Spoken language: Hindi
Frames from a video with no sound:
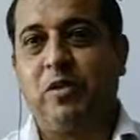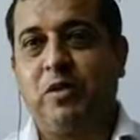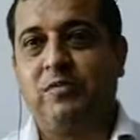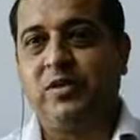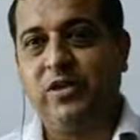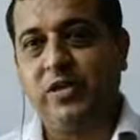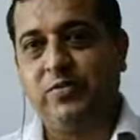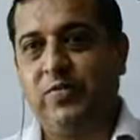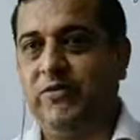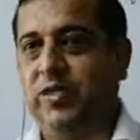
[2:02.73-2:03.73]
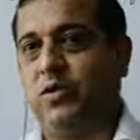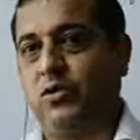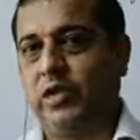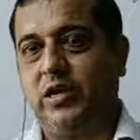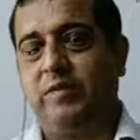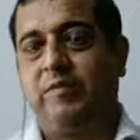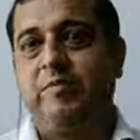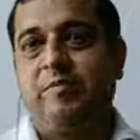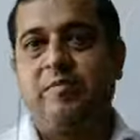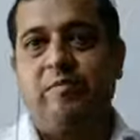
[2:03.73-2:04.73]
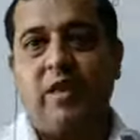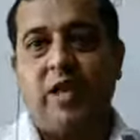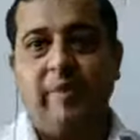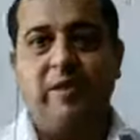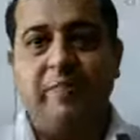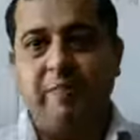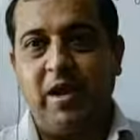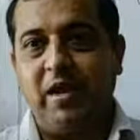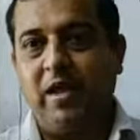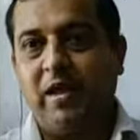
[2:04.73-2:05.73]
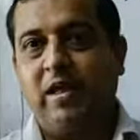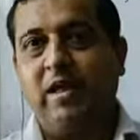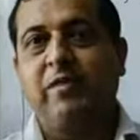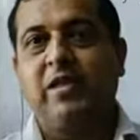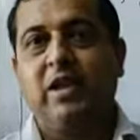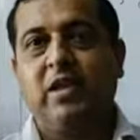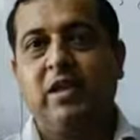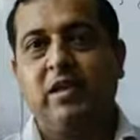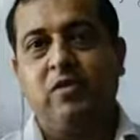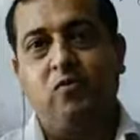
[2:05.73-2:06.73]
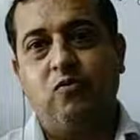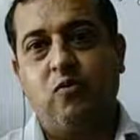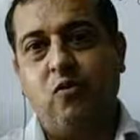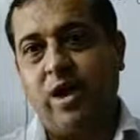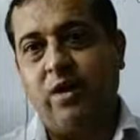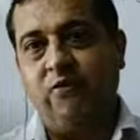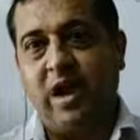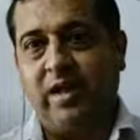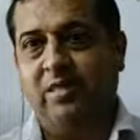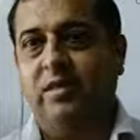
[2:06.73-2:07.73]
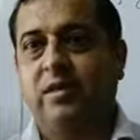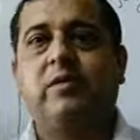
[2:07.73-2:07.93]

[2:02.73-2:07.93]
ऑफ से चेंज फिफ्टी थाउजेंड है आपने जब पहले कार की कीमत निकाली थी वो फाइव लैख थी